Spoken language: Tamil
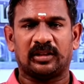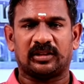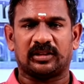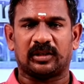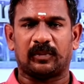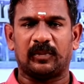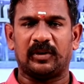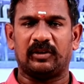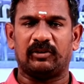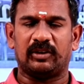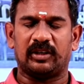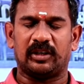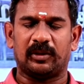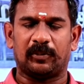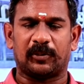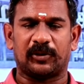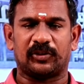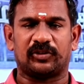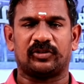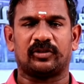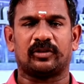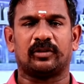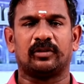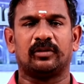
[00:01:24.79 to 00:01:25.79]
தமிழ் வழியில்
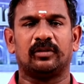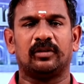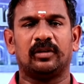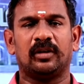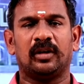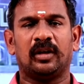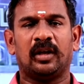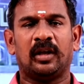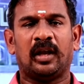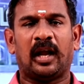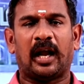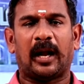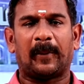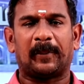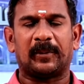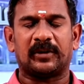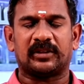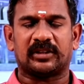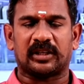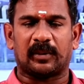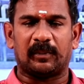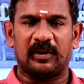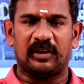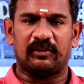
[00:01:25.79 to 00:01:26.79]
படிச்சிருக்கணும் அப்படி
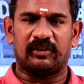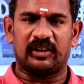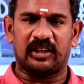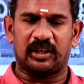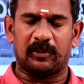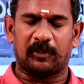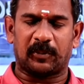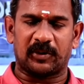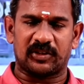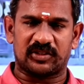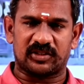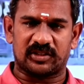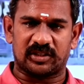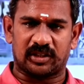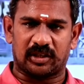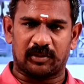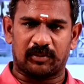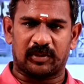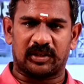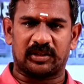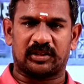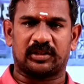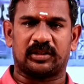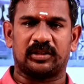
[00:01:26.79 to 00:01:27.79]
தமிழ் வழியில் படித்தா
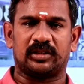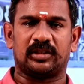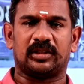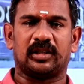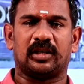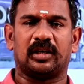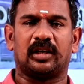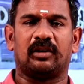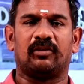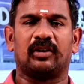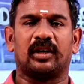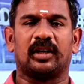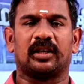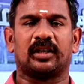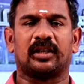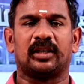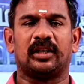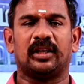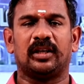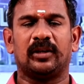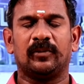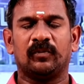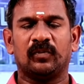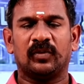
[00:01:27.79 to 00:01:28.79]
மட்டும்தான் அவங்களுக்கு
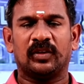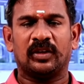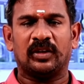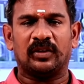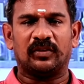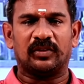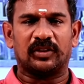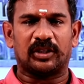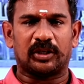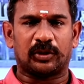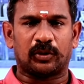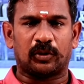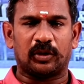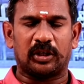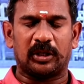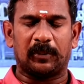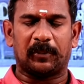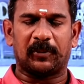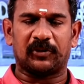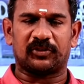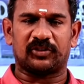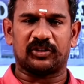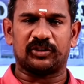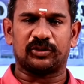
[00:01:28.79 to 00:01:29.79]
இந்த டுவெண்ட்டி
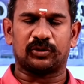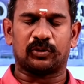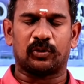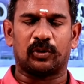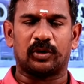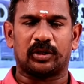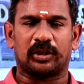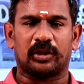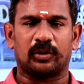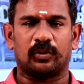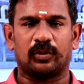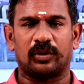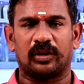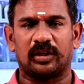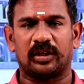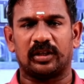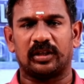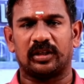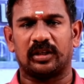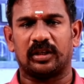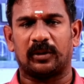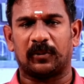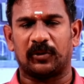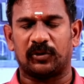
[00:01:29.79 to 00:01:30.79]
பர்சன்டேஜ் கோட்டா உண்டு
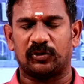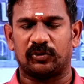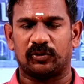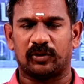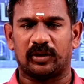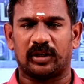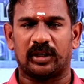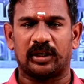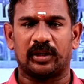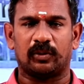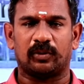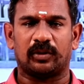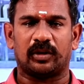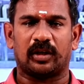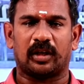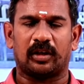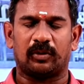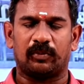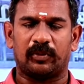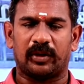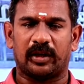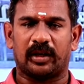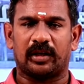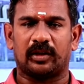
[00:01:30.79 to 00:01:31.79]
அப்படின்னு சொல்லி ஒரு
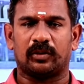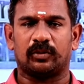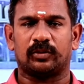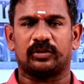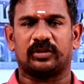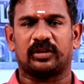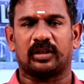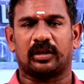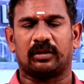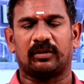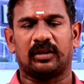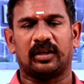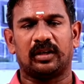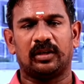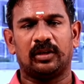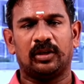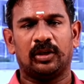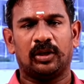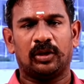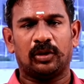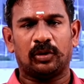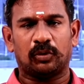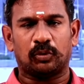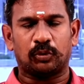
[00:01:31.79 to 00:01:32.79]
அருமையான உத்தரவை
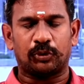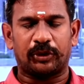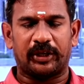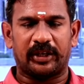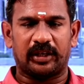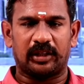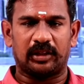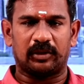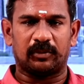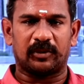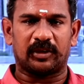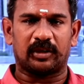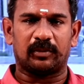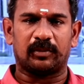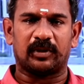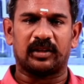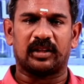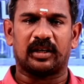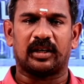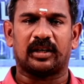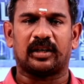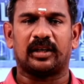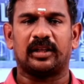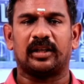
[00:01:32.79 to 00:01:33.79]
உயர்நீதிமன்ற
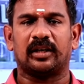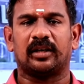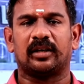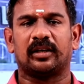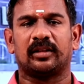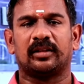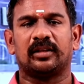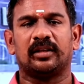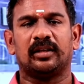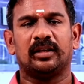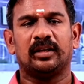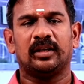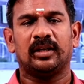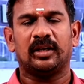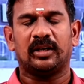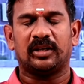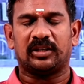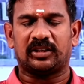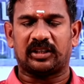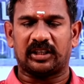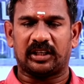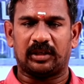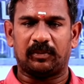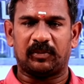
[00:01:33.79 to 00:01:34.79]
மதுரை கிளையானது
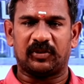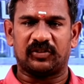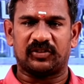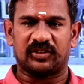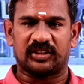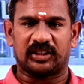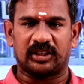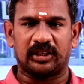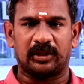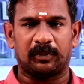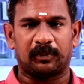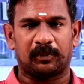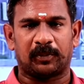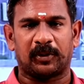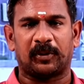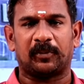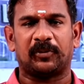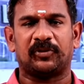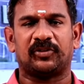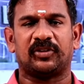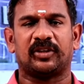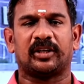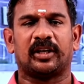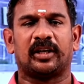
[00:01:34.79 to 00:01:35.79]
டிஎன்பிசிக்கு
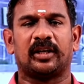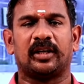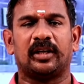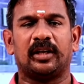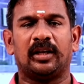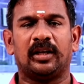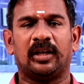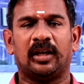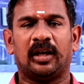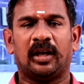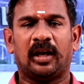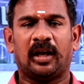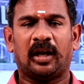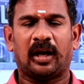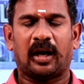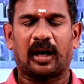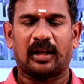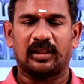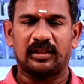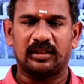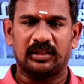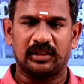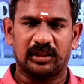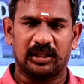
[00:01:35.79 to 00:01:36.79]
பிறப்பித்திருக்காங்க
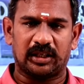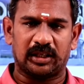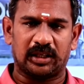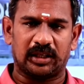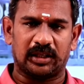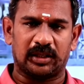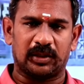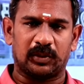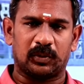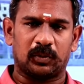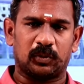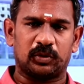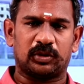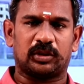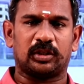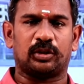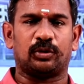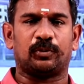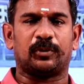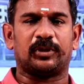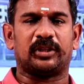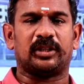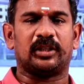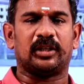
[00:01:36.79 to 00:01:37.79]
அந்த
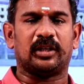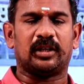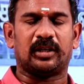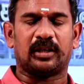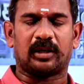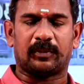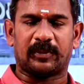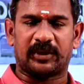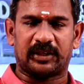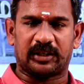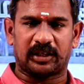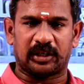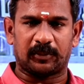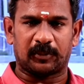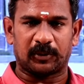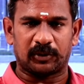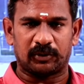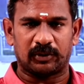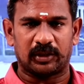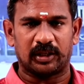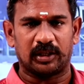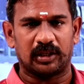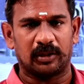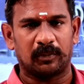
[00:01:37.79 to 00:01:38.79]
உத்தரவை பற்றி தான் நம்ம இன்றைய
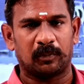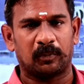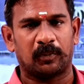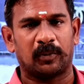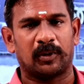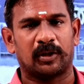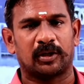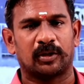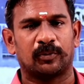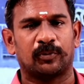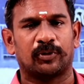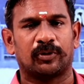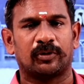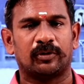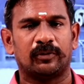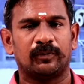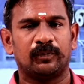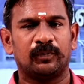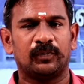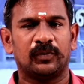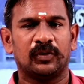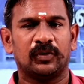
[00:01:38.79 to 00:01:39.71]
பதிவில் போக போகிறோம்